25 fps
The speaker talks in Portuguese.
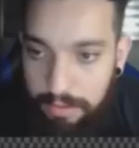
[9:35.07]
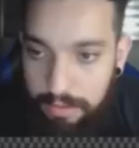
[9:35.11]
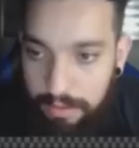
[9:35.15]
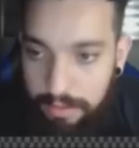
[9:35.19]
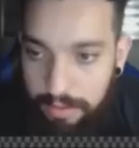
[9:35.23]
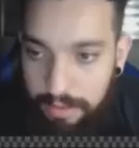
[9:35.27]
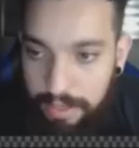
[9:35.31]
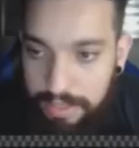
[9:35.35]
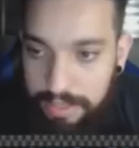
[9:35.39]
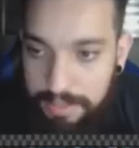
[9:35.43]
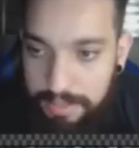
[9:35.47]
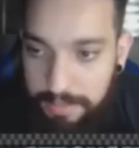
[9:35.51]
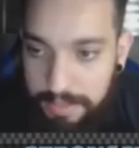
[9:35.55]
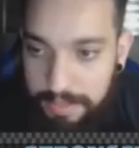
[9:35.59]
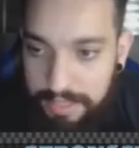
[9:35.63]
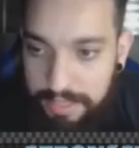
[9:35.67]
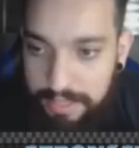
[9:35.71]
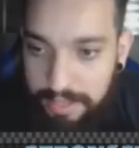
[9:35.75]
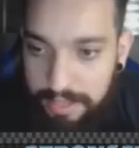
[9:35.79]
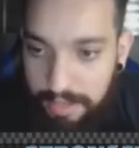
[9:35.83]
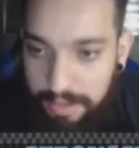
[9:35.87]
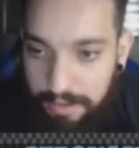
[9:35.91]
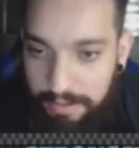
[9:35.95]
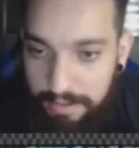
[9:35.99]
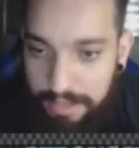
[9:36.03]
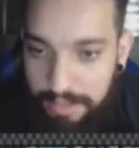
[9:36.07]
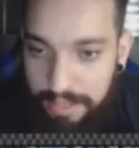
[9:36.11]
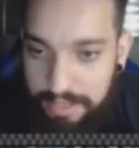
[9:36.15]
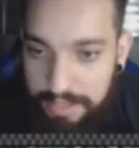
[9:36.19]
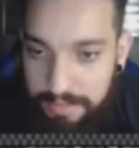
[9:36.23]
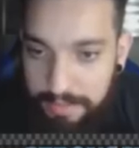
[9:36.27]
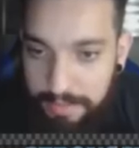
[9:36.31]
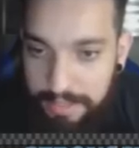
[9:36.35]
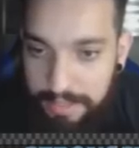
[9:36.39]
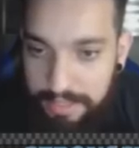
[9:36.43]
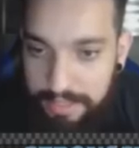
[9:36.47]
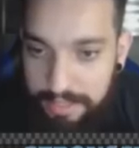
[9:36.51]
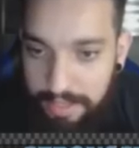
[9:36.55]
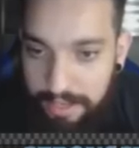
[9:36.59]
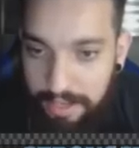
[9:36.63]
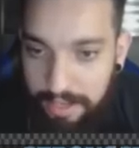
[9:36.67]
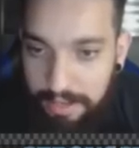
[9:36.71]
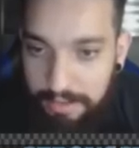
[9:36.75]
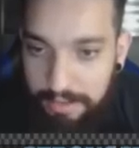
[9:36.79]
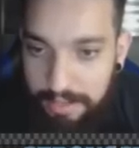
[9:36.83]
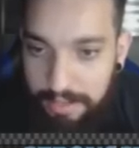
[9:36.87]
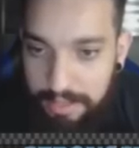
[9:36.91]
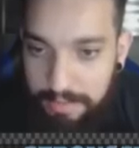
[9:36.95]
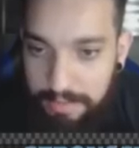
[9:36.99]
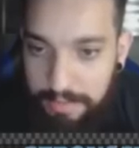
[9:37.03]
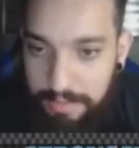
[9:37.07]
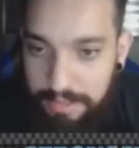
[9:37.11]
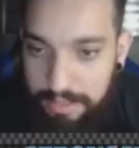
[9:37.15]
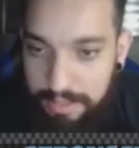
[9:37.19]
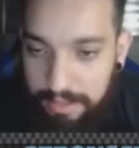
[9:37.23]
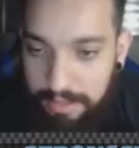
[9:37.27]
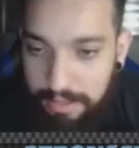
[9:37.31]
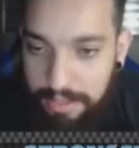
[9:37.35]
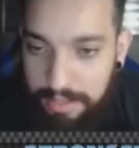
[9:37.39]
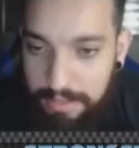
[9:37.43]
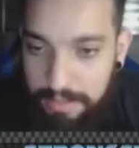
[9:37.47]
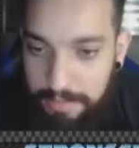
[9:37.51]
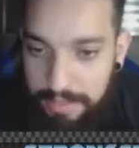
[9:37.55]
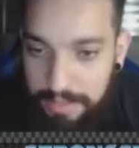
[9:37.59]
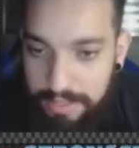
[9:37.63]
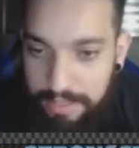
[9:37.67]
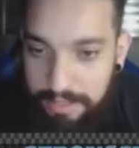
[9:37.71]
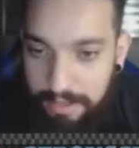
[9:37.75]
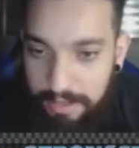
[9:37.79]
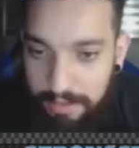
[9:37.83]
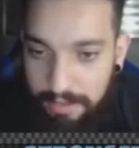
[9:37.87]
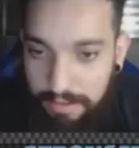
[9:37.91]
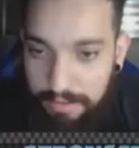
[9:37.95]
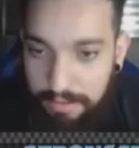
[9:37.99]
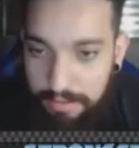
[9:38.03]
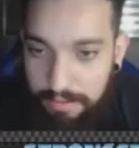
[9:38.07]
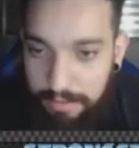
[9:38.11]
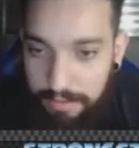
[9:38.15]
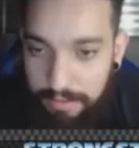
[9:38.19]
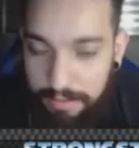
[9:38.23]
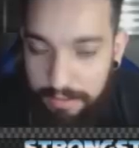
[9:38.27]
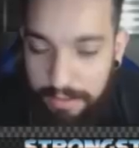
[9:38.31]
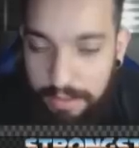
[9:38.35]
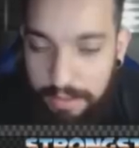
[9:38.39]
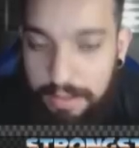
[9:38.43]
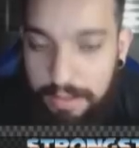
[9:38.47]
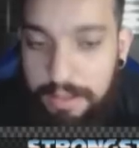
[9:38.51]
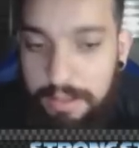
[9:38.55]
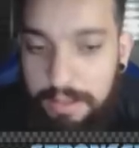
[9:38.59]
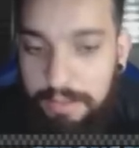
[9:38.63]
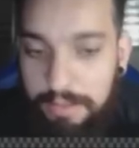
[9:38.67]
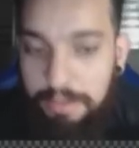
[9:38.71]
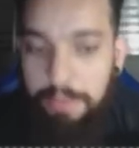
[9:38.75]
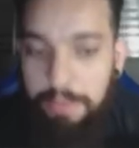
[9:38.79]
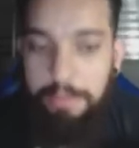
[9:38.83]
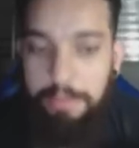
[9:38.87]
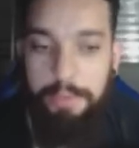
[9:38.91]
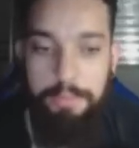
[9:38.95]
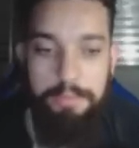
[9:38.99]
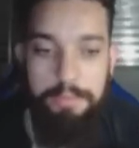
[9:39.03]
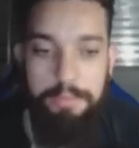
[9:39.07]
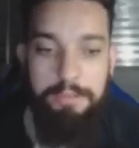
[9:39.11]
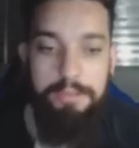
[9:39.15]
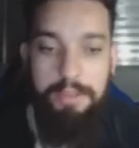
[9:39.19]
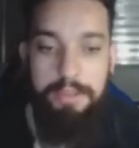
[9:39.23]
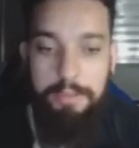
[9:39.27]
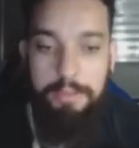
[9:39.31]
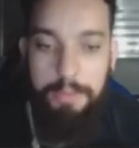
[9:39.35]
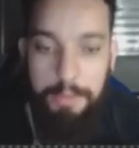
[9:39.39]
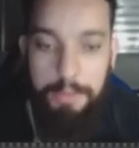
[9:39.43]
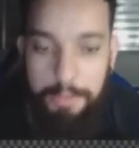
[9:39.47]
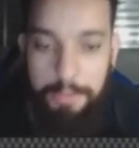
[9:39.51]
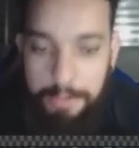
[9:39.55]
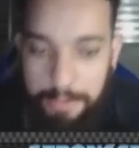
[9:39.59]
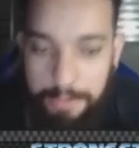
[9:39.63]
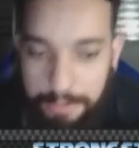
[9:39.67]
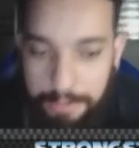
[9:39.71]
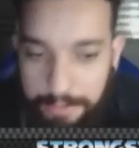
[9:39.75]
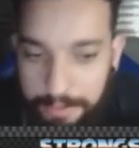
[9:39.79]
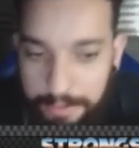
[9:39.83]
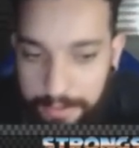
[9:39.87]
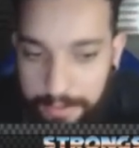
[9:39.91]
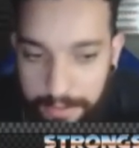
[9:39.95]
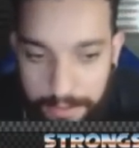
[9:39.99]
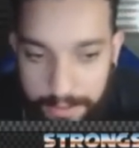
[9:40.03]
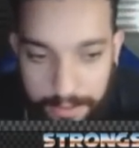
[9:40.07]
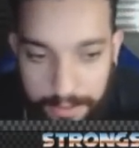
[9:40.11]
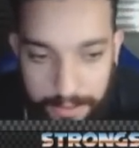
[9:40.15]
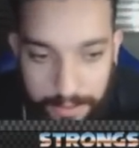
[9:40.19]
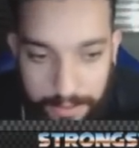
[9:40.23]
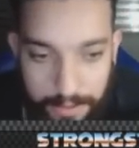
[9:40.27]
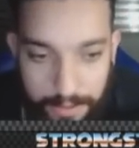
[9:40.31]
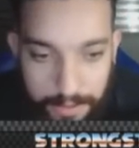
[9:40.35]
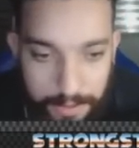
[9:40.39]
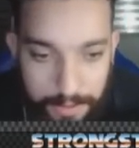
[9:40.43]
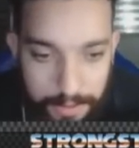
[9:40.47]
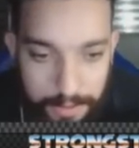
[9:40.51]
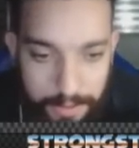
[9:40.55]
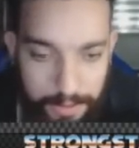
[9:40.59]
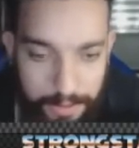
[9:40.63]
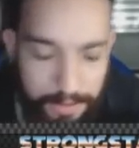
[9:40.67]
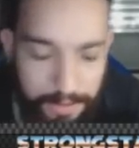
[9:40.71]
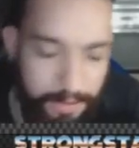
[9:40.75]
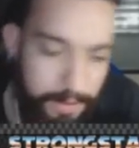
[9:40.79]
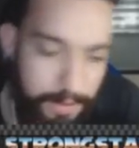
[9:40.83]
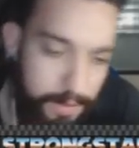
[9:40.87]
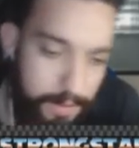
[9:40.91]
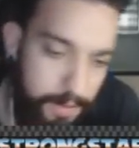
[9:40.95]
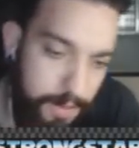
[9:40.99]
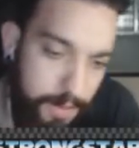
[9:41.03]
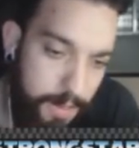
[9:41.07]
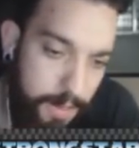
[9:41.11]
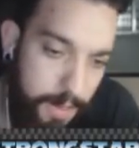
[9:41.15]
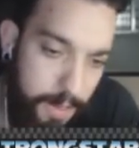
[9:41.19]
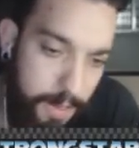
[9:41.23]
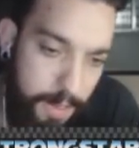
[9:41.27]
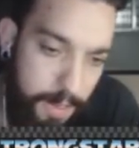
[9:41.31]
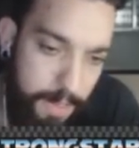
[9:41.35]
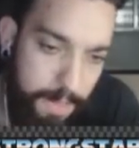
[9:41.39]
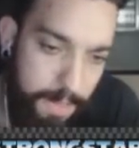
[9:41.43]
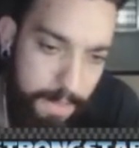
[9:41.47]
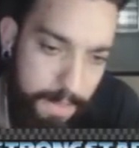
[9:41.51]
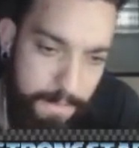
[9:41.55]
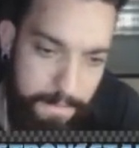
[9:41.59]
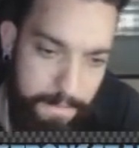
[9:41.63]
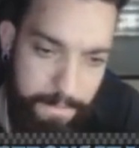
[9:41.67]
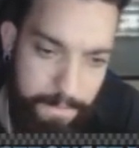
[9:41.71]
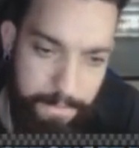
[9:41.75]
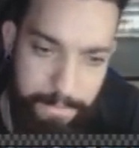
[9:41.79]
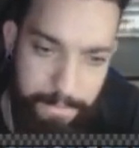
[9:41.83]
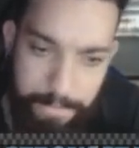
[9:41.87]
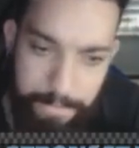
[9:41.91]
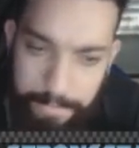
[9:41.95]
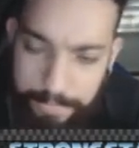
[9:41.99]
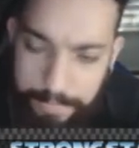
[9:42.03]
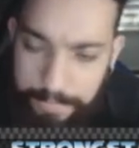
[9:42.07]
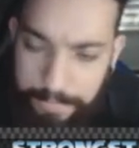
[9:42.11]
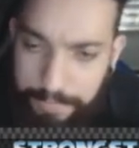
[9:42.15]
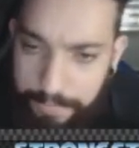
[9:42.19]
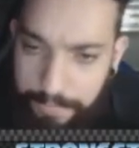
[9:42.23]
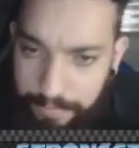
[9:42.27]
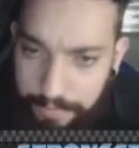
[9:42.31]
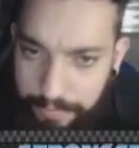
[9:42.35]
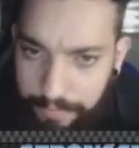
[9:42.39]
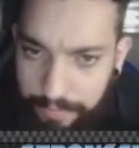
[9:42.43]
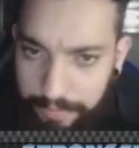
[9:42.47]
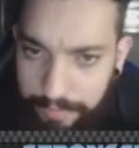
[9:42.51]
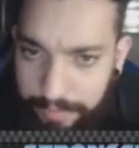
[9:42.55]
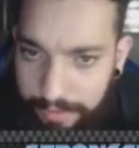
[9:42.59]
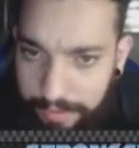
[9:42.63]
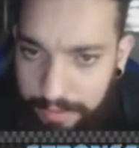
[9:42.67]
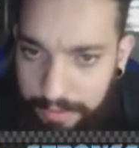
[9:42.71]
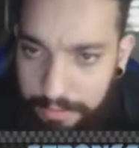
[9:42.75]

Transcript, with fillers: Nada especial, nada especial, nada especial, nada especial. Só minha bunda mesmo. Que? Entendi.